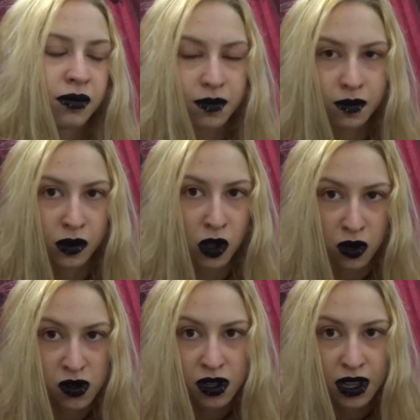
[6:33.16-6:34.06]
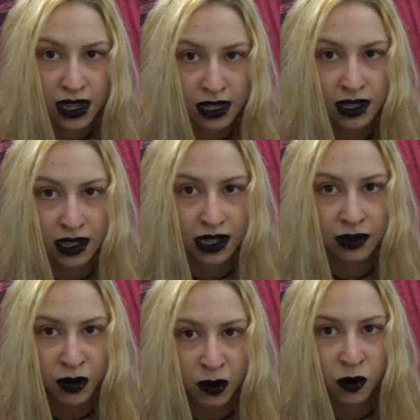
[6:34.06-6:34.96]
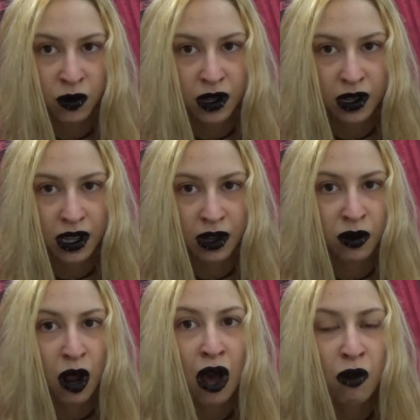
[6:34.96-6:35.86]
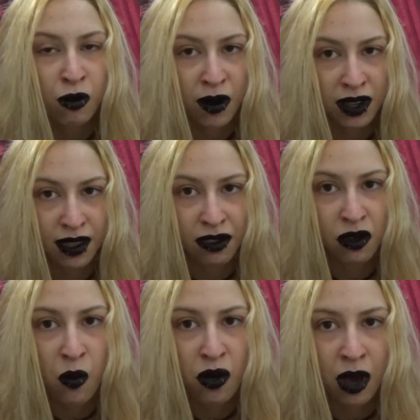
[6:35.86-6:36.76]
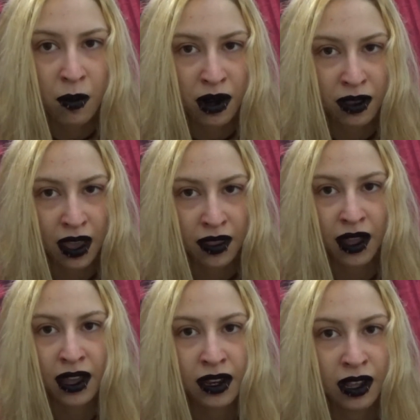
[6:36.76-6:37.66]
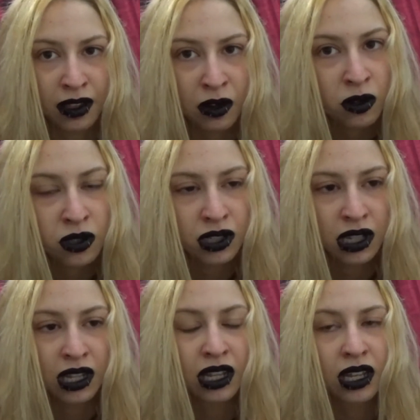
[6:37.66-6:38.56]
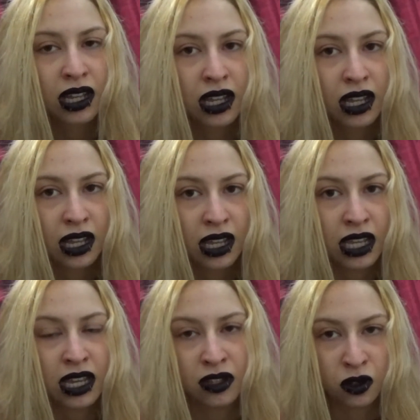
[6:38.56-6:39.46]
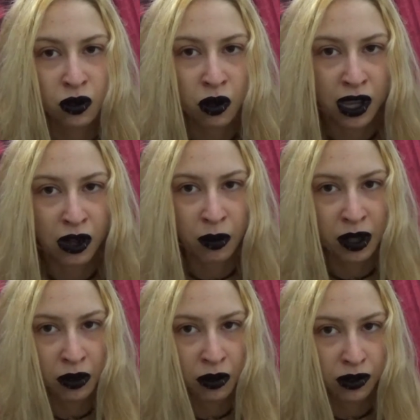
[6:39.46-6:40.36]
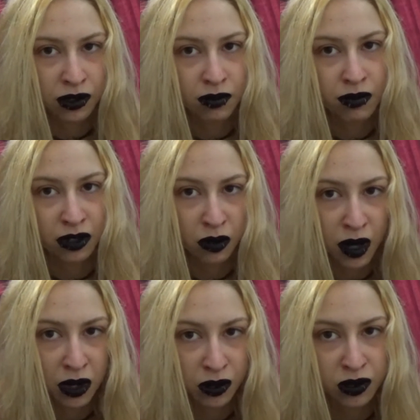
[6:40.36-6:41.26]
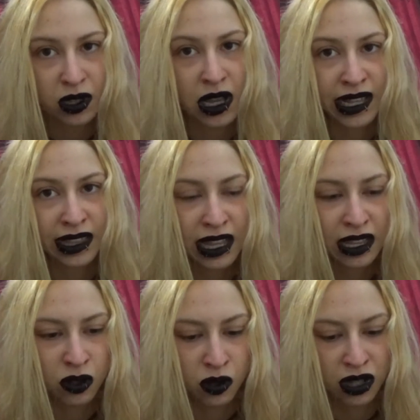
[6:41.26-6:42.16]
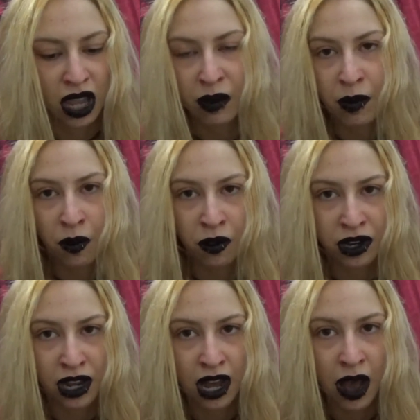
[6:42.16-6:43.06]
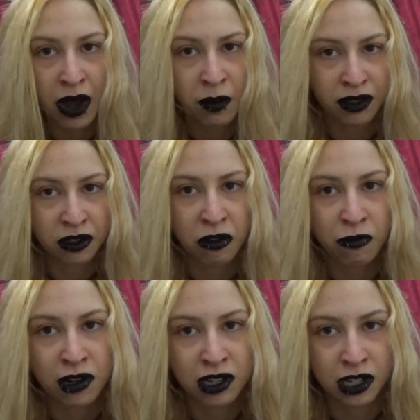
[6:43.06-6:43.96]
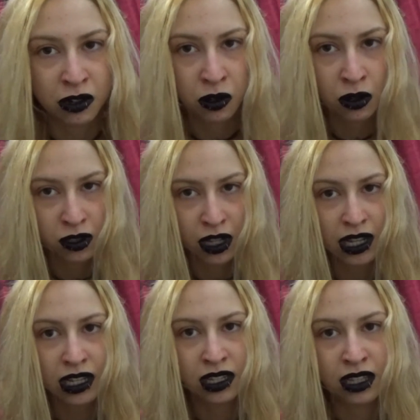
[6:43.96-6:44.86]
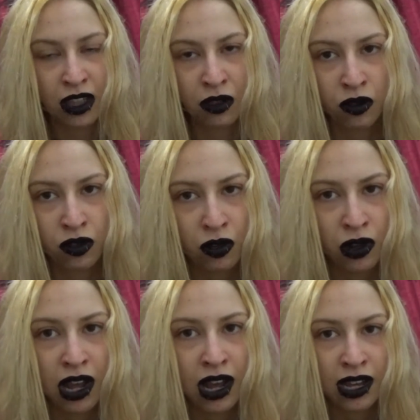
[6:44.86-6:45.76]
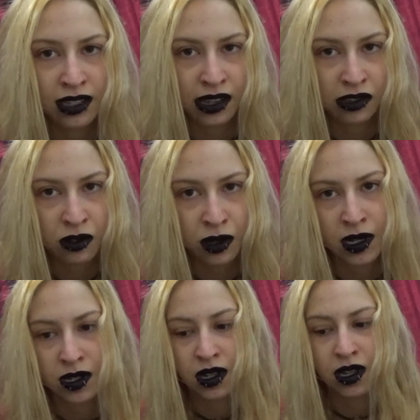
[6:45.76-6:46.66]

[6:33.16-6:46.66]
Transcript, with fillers: No, es que vivo en una urbanización muy apartada, era de noche y que son dos kilómetros más o menos andando, que me podría haber pasado cualquier cosa estando sola a esas horas.